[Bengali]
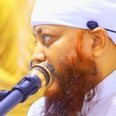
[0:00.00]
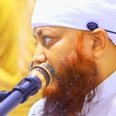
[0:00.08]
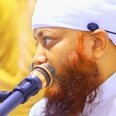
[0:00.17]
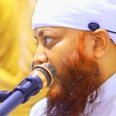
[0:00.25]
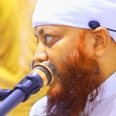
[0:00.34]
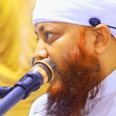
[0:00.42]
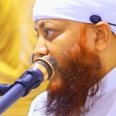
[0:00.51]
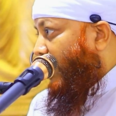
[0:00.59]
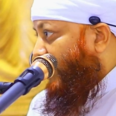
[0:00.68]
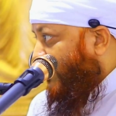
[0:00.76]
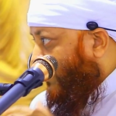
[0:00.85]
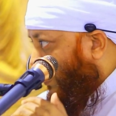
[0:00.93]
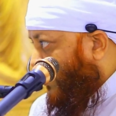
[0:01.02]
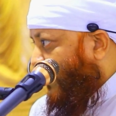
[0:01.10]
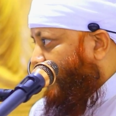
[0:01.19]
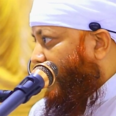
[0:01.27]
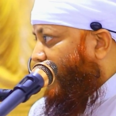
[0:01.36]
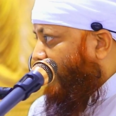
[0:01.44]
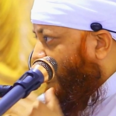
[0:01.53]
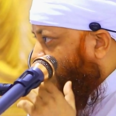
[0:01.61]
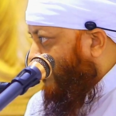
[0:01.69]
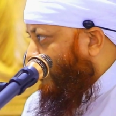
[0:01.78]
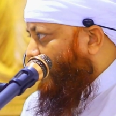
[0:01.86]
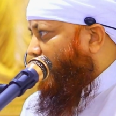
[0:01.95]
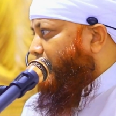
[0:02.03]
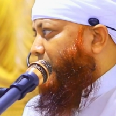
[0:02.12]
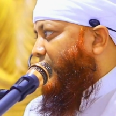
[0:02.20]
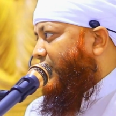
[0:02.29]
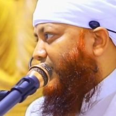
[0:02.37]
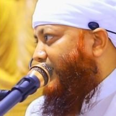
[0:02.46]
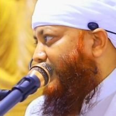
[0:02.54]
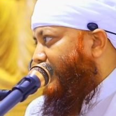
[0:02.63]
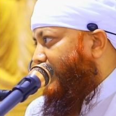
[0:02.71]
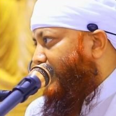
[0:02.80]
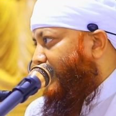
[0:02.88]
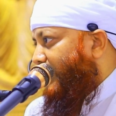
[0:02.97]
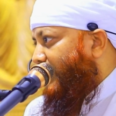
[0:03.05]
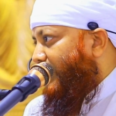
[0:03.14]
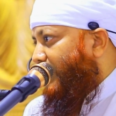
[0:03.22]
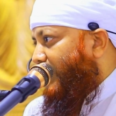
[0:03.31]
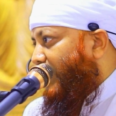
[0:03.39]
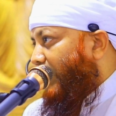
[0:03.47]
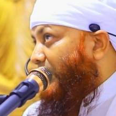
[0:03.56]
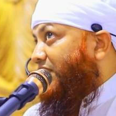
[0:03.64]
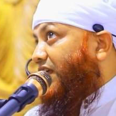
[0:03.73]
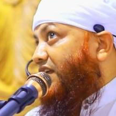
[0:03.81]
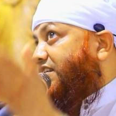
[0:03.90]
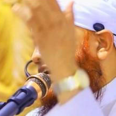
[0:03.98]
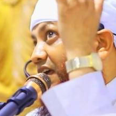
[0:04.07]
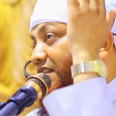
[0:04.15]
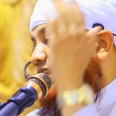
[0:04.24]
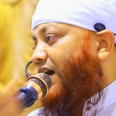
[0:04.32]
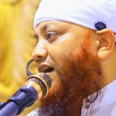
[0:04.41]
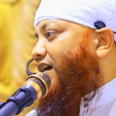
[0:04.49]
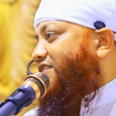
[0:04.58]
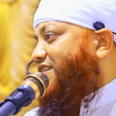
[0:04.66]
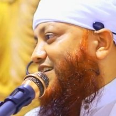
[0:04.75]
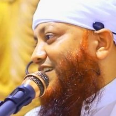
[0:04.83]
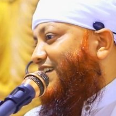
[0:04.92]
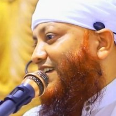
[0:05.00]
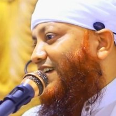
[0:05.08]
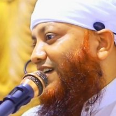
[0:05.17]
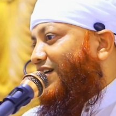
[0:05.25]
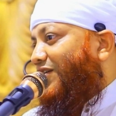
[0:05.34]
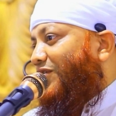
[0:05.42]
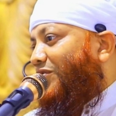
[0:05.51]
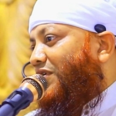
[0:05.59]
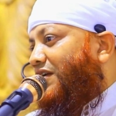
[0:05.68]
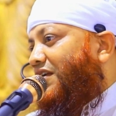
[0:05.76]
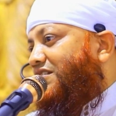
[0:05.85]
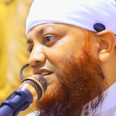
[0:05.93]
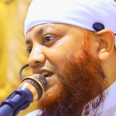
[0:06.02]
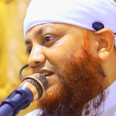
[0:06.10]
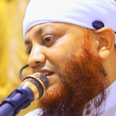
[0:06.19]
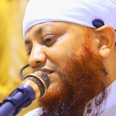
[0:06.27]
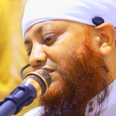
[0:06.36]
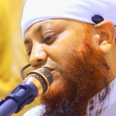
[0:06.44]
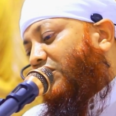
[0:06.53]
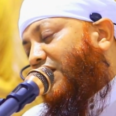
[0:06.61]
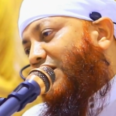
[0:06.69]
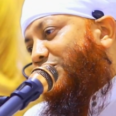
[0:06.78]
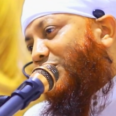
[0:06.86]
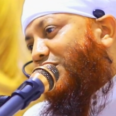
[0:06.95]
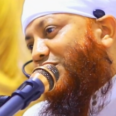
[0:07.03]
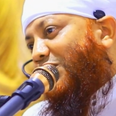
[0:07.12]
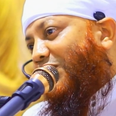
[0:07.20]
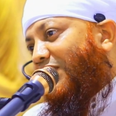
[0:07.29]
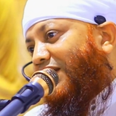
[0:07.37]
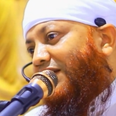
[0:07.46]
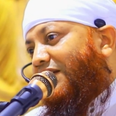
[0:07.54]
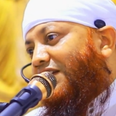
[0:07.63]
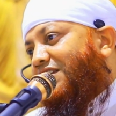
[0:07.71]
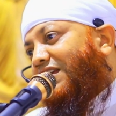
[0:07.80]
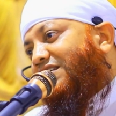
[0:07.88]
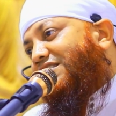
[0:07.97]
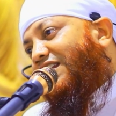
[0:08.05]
রহমতুল্লাহ আলে আমাদের আকাবের আমাদের মুরব্বী আমাদের সেরে তাজ উনি ডিসির সঙ্গে যোগাযোগ করলেন ডিসি